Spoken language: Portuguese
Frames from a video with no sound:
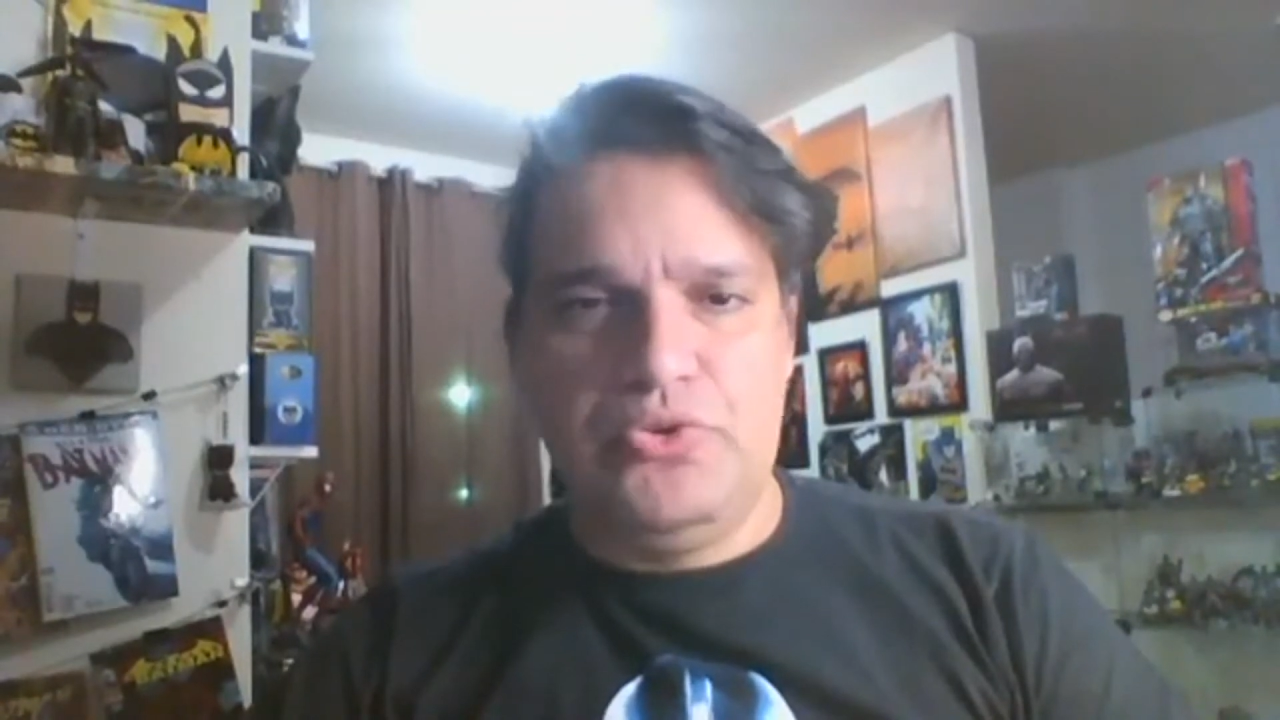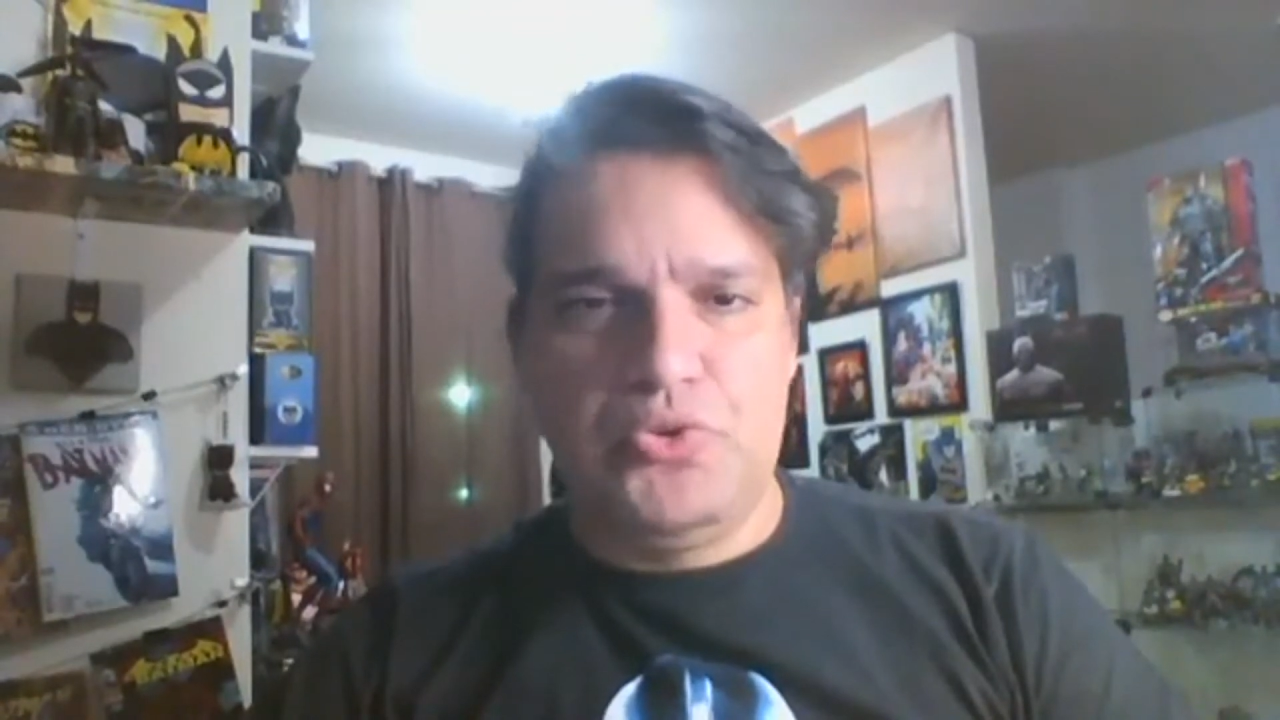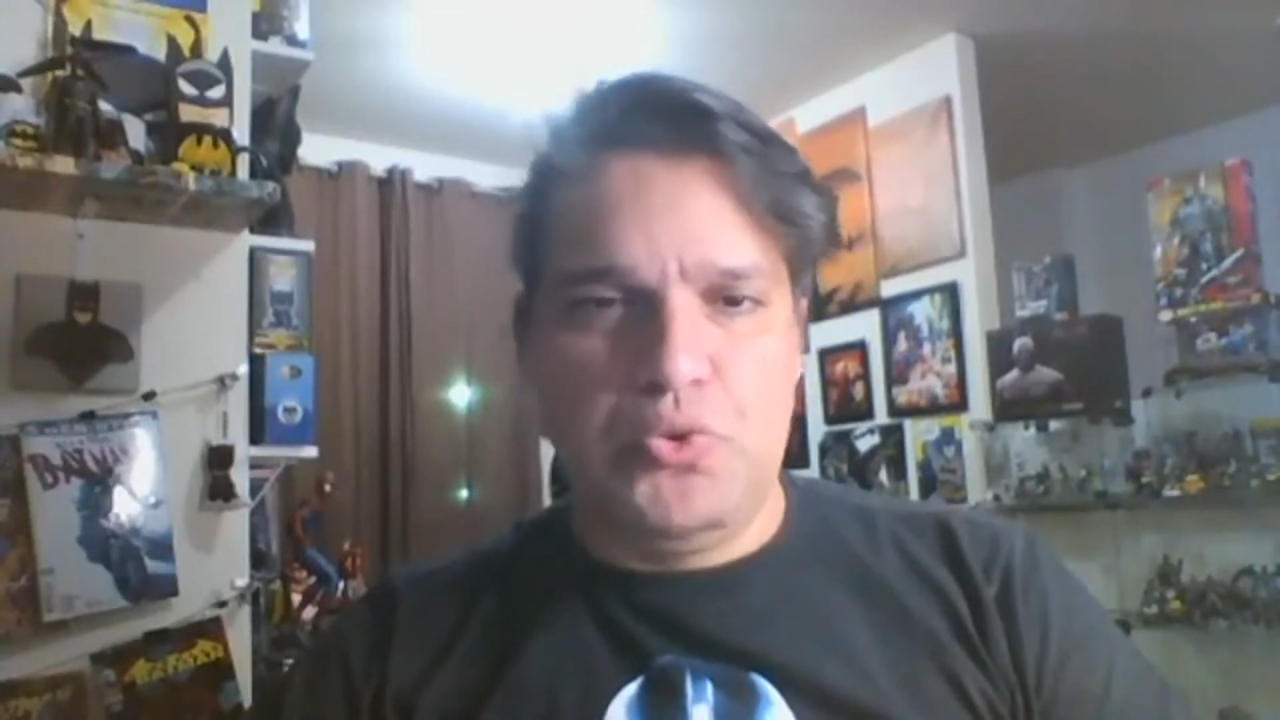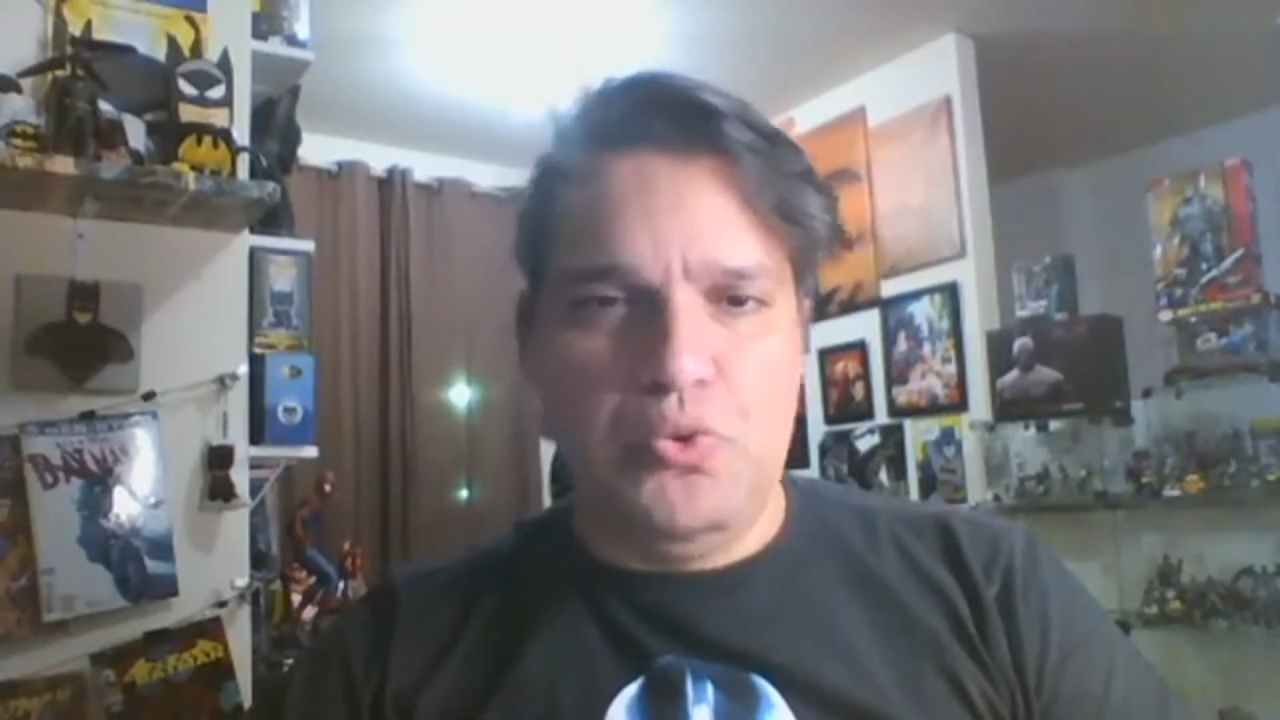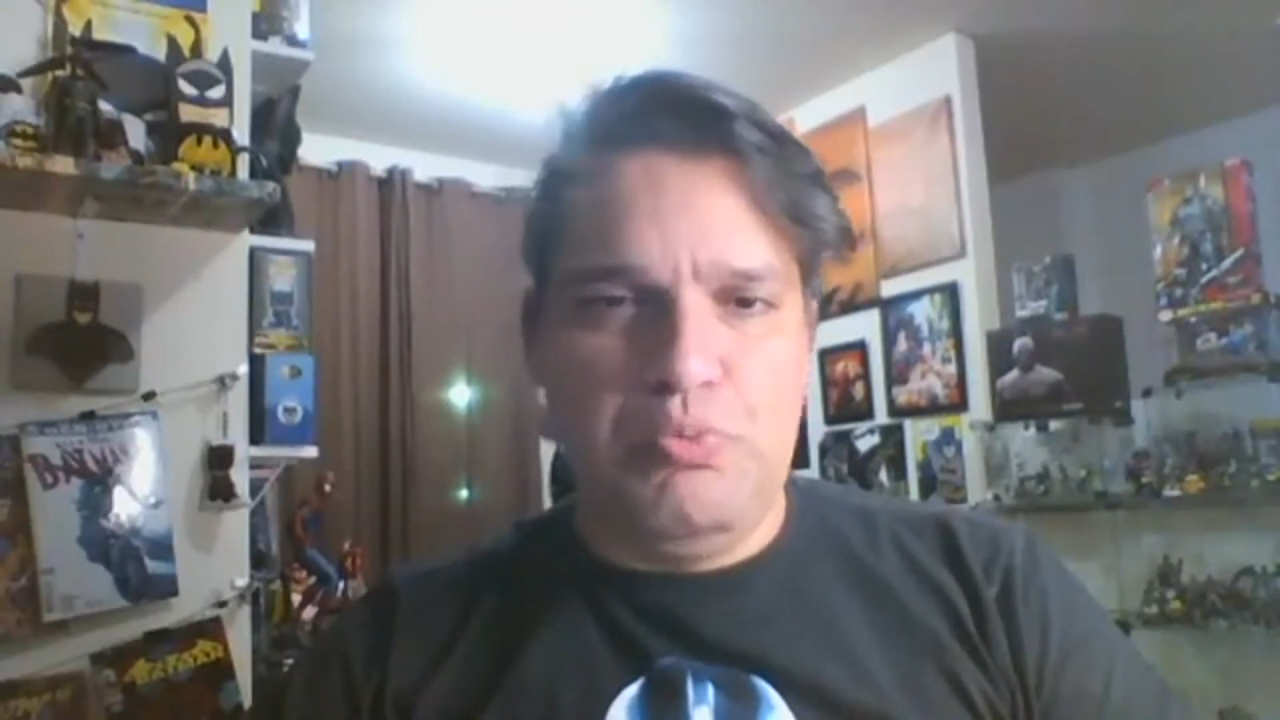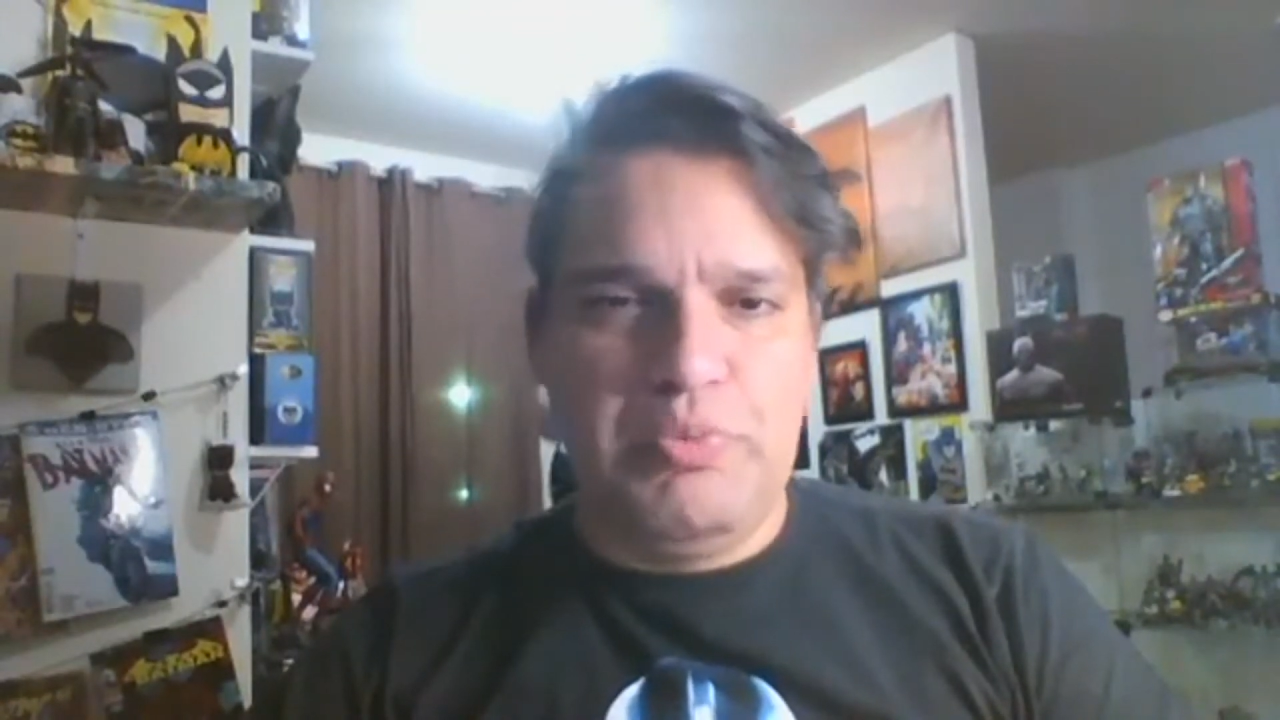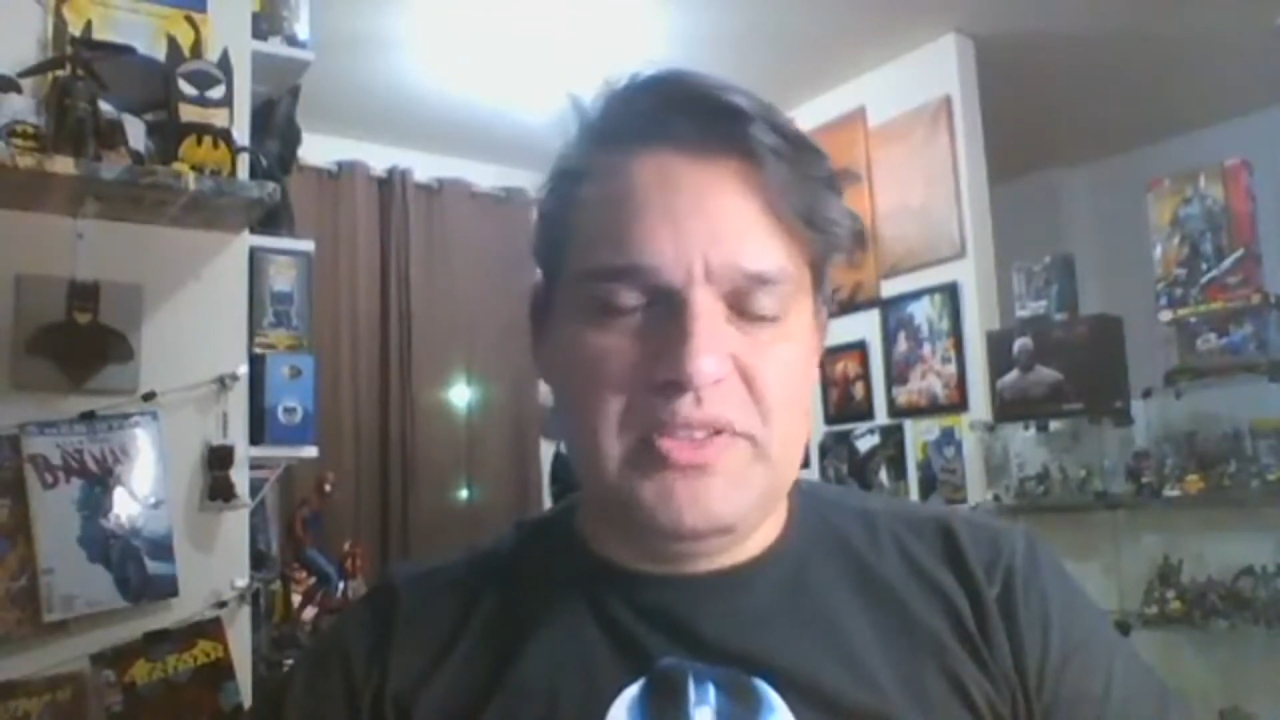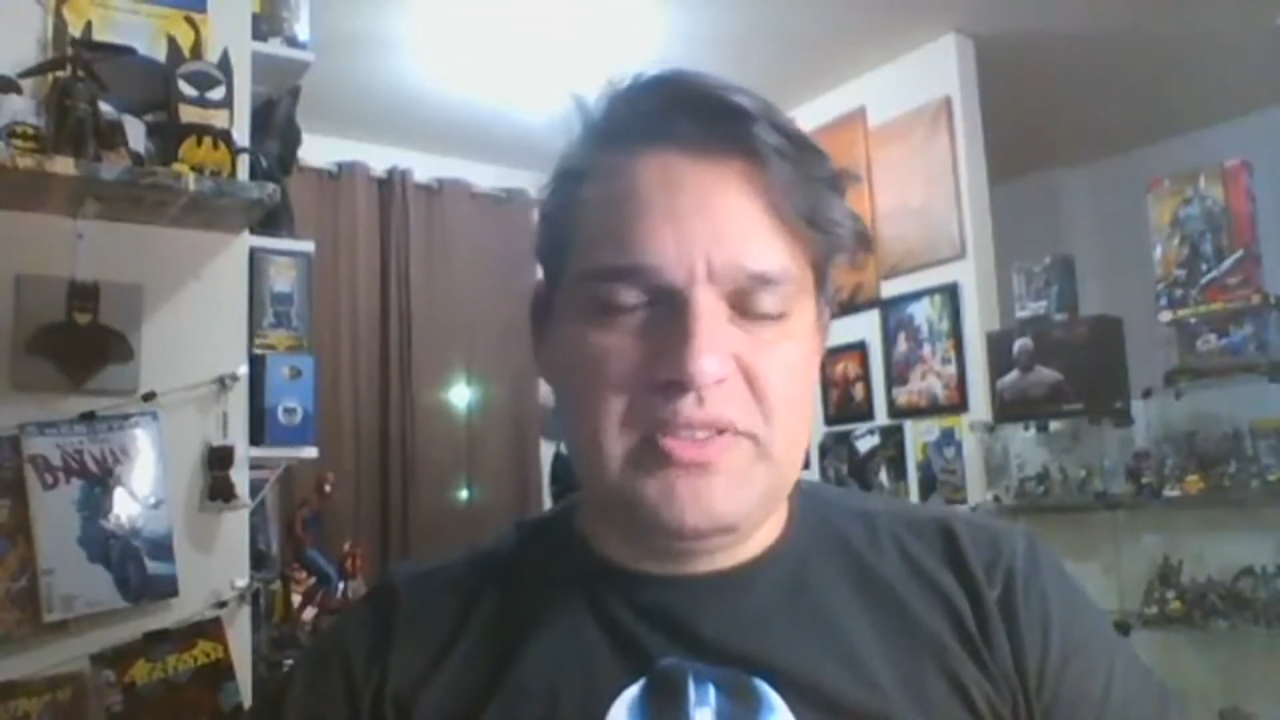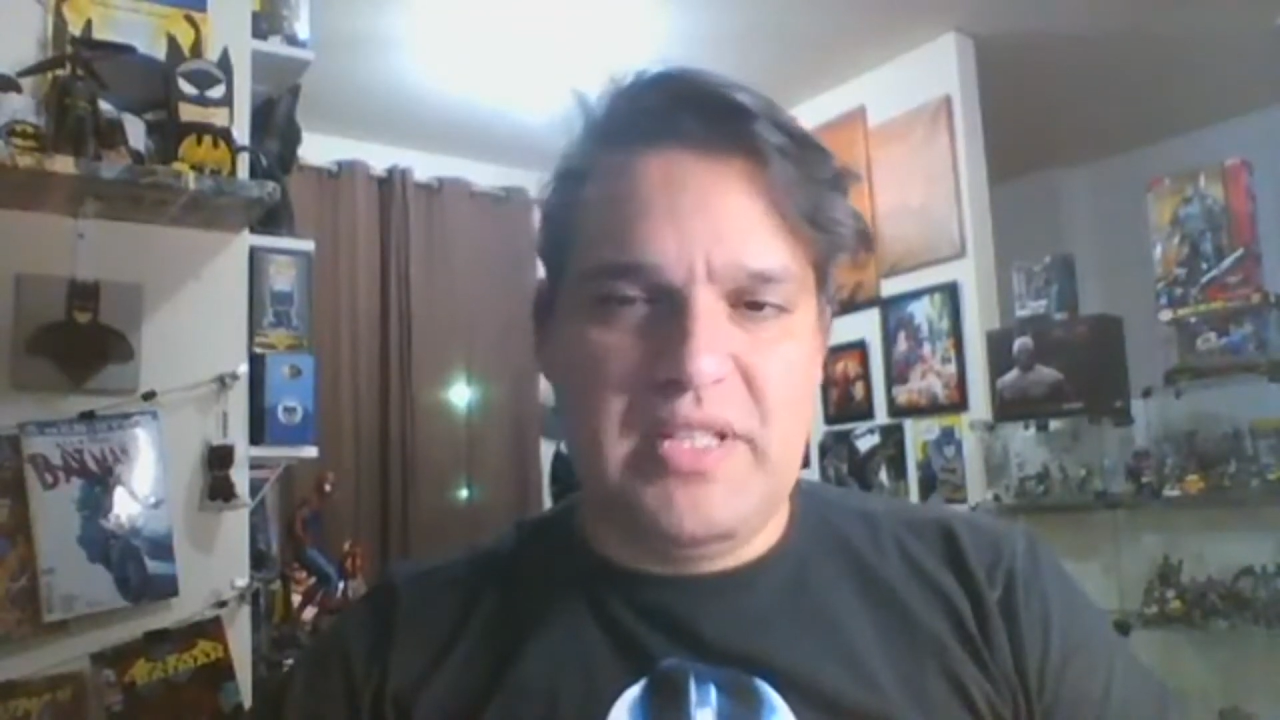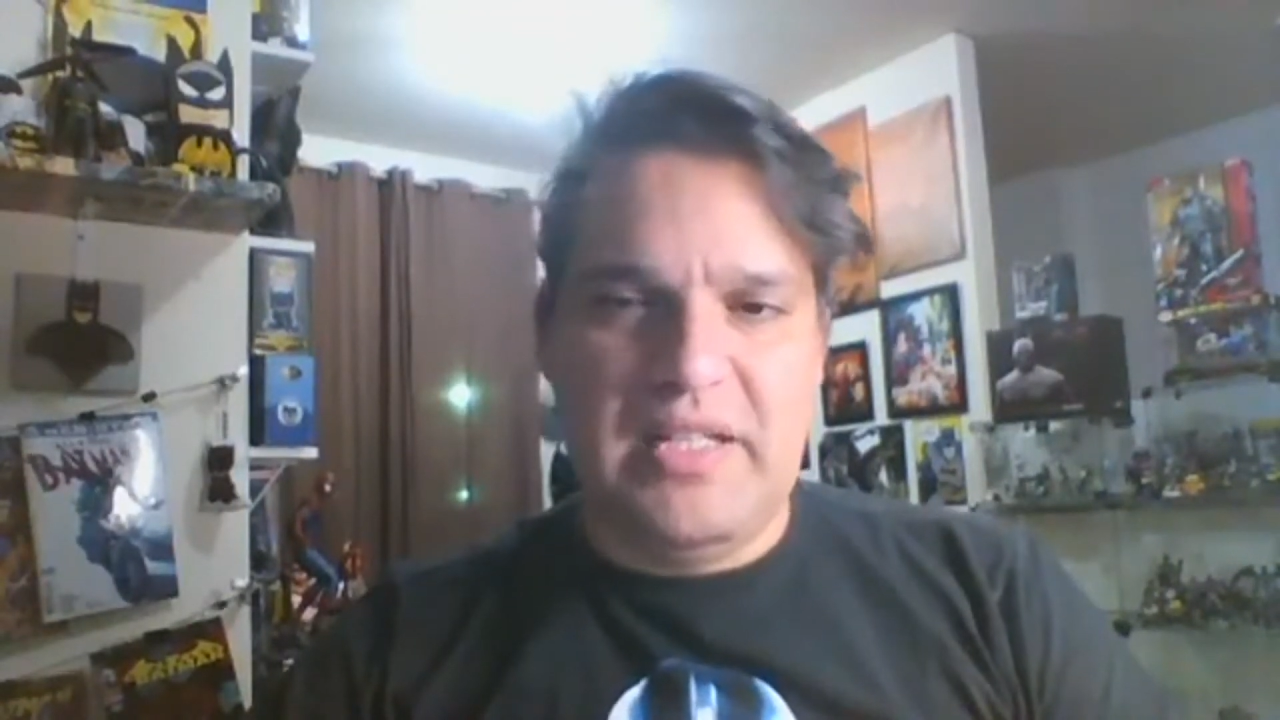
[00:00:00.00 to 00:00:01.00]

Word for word: desculpas